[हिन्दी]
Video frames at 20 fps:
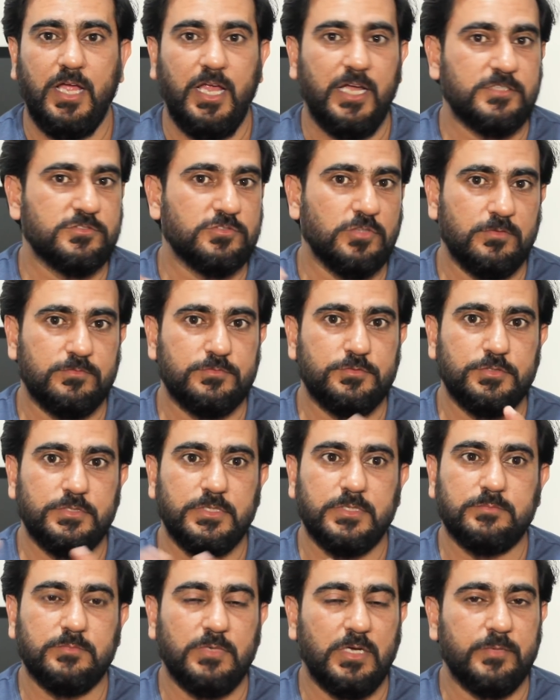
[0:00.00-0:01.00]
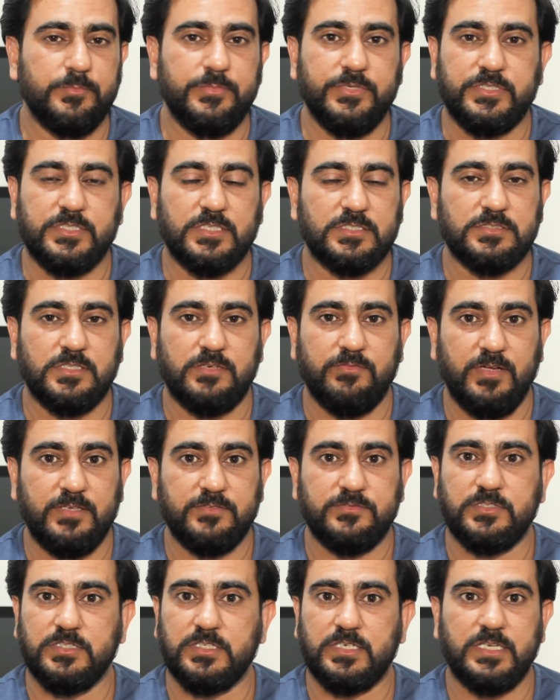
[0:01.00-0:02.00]
हेड्स ऑफ टू दम अभी तक
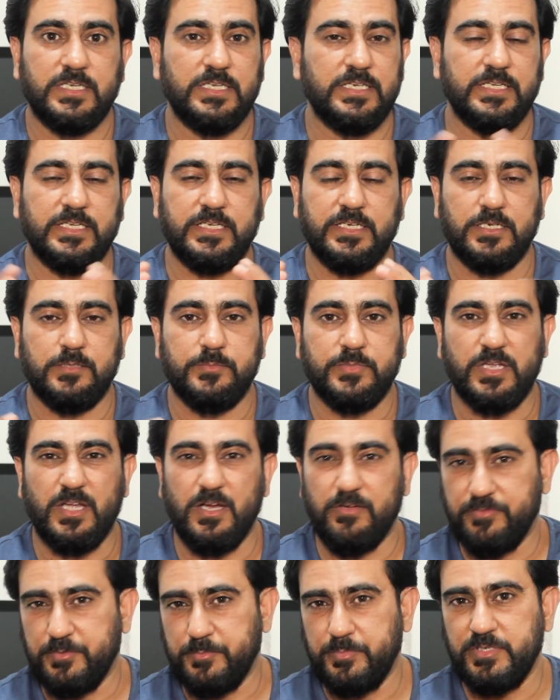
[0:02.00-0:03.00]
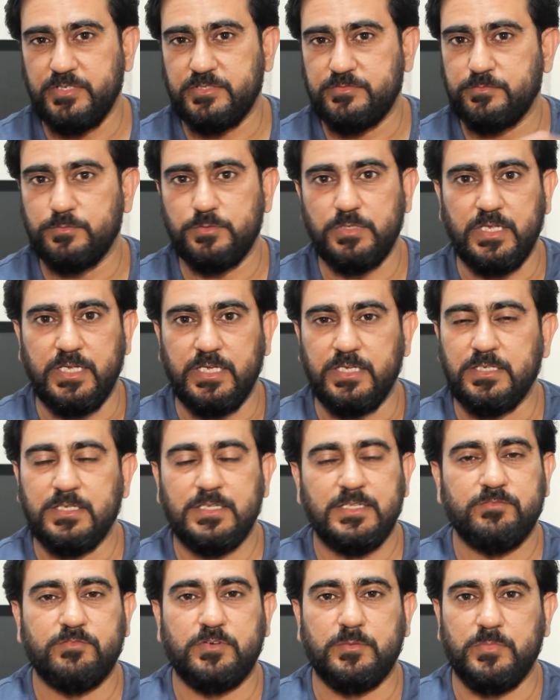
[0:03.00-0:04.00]
सर्वाइव कर रहे हैं लेकिन अभी काफ़ी पीसफुल है
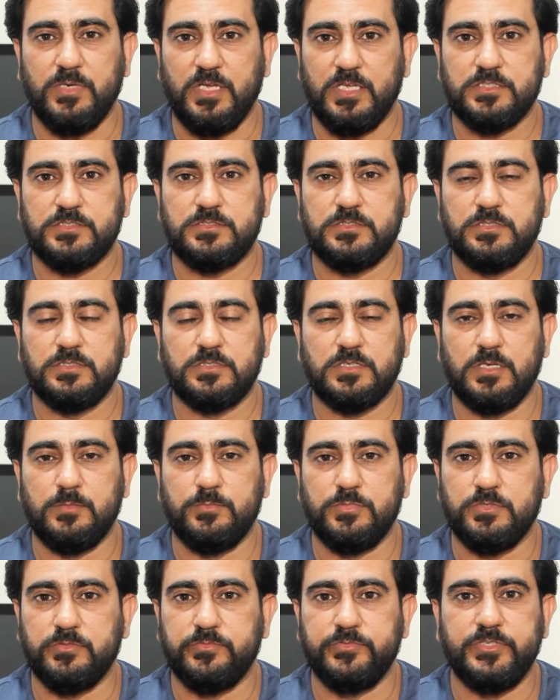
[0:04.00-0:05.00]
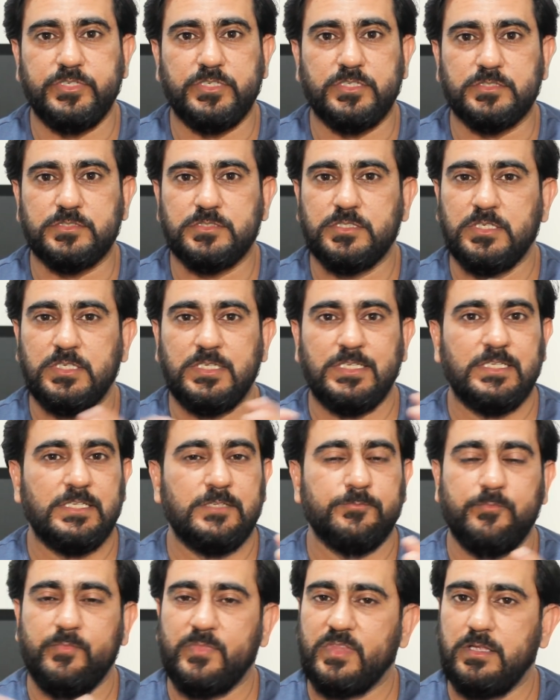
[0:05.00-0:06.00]
फ्रॉम लास्ट कपल ऑफ ईयर्स
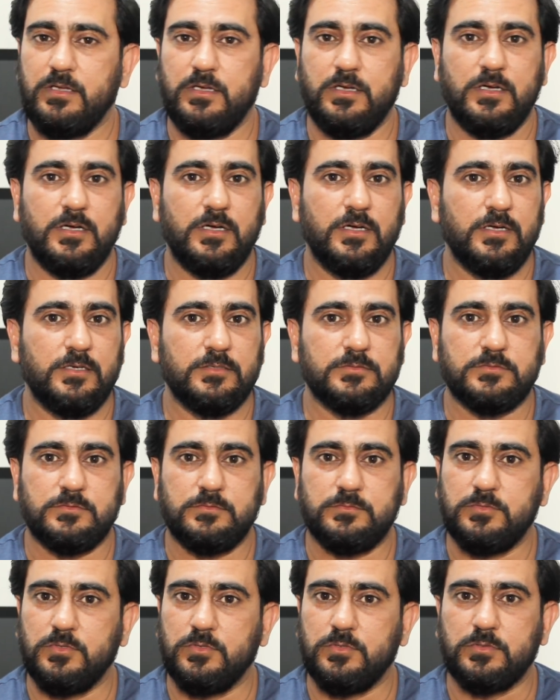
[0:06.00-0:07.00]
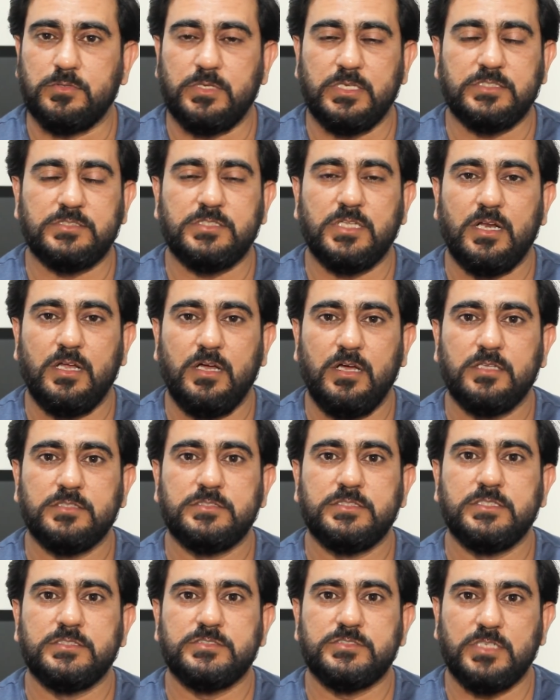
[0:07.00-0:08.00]
तो किस तरह
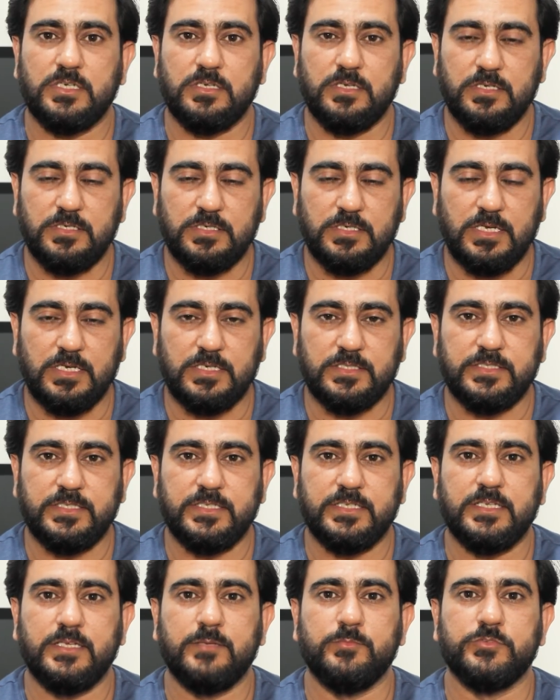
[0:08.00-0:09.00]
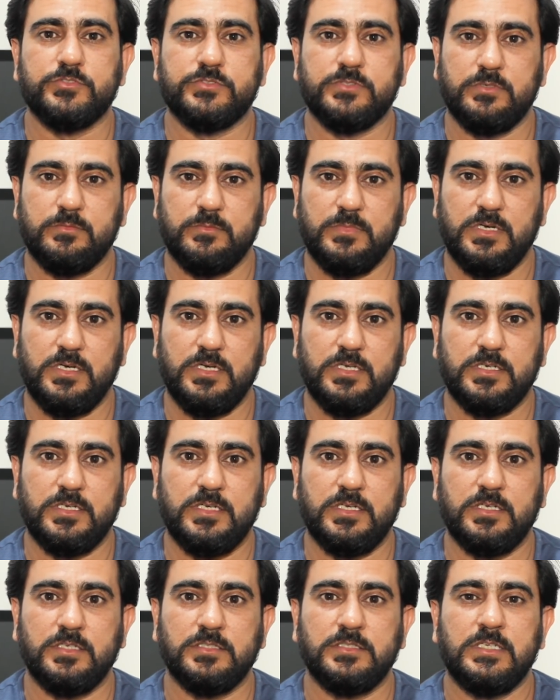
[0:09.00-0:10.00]
से स्ट्रगल करते हैं मुसलमान
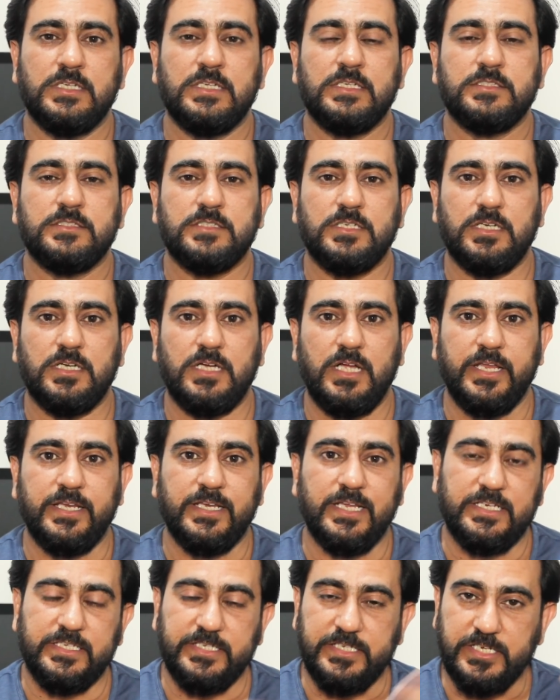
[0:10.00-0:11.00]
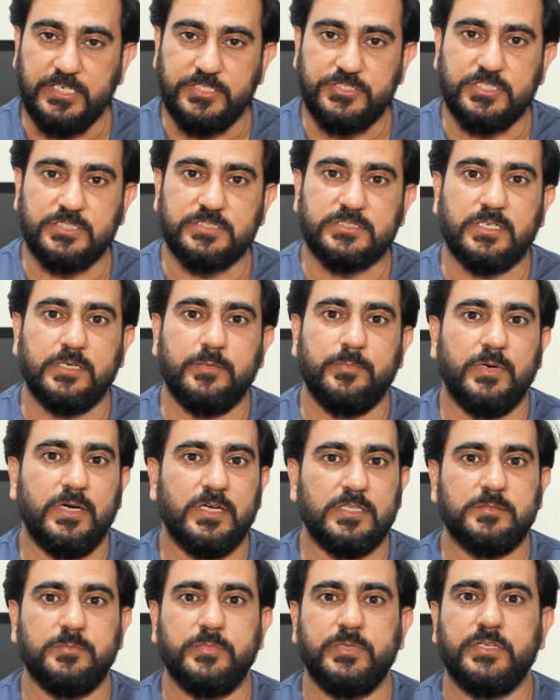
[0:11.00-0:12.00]
इन एलिगेशंस के
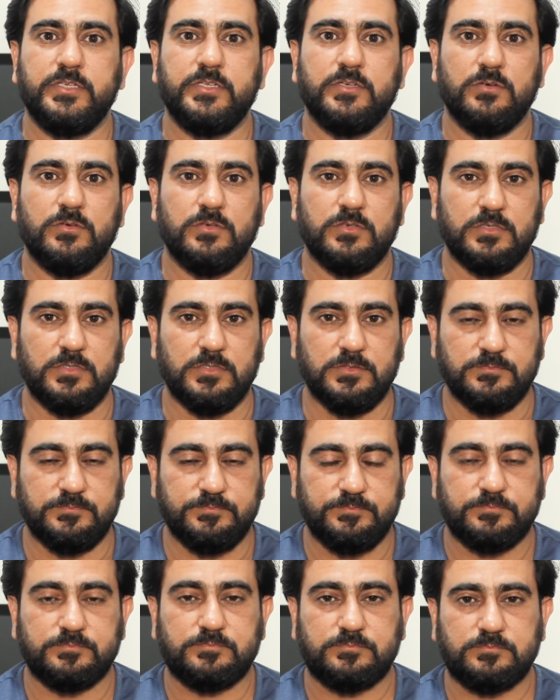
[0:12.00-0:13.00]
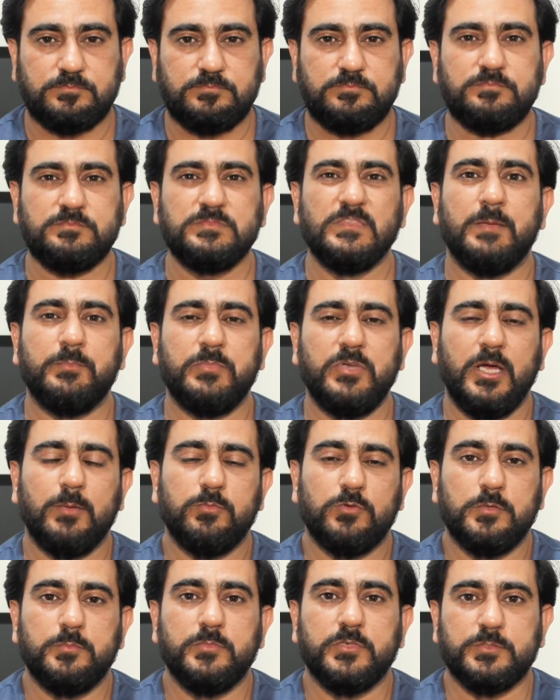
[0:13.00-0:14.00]
बाद भी और अपने
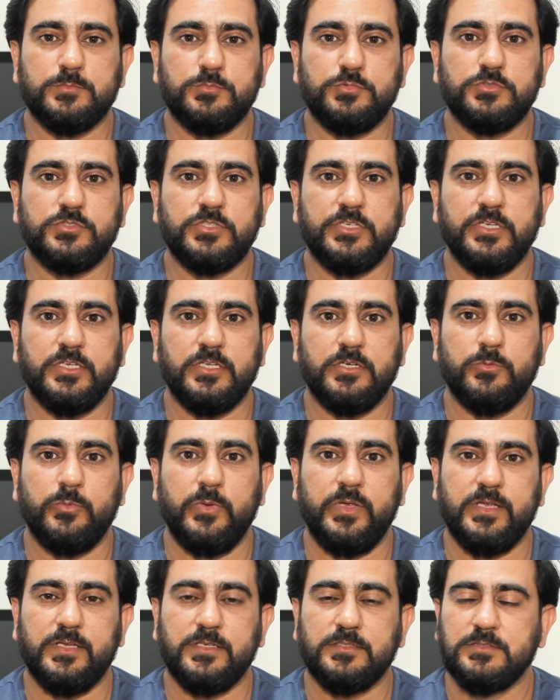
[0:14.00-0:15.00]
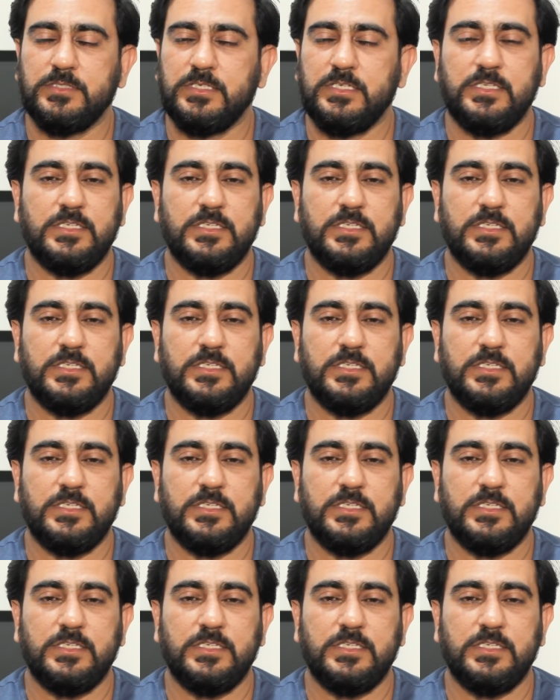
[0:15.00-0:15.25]
आप को मजबूत किए हुए हैं